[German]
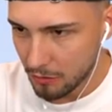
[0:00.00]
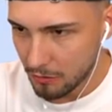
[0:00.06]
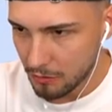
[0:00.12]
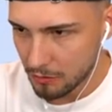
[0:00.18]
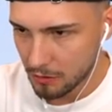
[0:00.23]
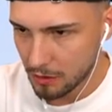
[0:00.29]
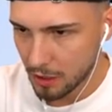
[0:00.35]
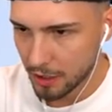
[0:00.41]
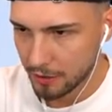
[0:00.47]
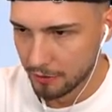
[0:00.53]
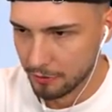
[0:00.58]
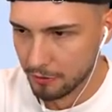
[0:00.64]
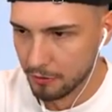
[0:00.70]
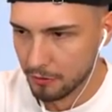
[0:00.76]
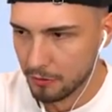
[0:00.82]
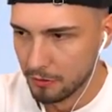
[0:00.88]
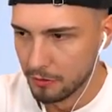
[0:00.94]
Nein,
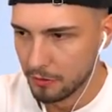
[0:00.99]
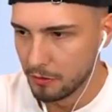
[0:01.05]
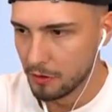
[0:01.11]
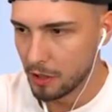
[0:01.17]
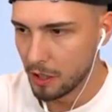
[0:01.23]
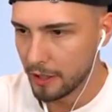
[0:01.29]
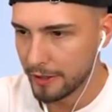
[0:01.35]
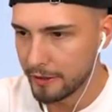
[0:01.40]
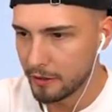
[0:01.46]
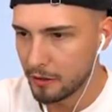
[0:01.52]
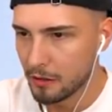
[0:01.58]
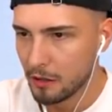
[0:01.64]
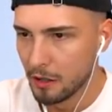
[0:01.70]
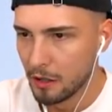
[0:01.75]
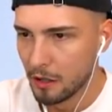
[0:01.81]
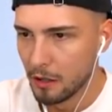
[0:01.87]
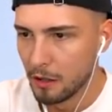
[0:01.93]
nein,
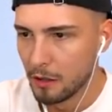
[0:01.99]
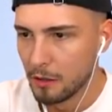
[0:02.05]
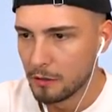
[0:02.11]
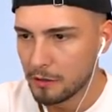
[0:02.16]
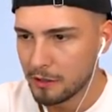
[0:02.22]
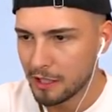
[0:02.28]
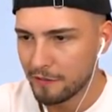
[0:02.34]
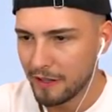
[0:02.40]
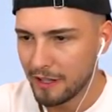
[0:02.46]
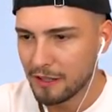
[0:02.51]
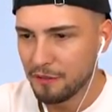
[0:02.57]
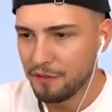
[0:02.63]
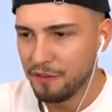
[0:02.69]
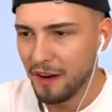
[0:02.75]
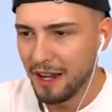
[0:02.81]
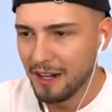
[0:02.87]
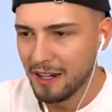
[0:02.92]
oh, da war eine
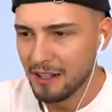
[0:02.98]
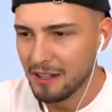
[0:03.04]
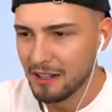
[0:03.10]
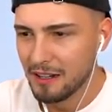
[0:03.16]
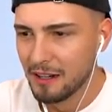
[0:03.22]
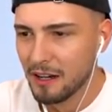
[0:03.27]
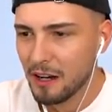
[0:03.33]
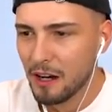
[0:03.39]
Falle.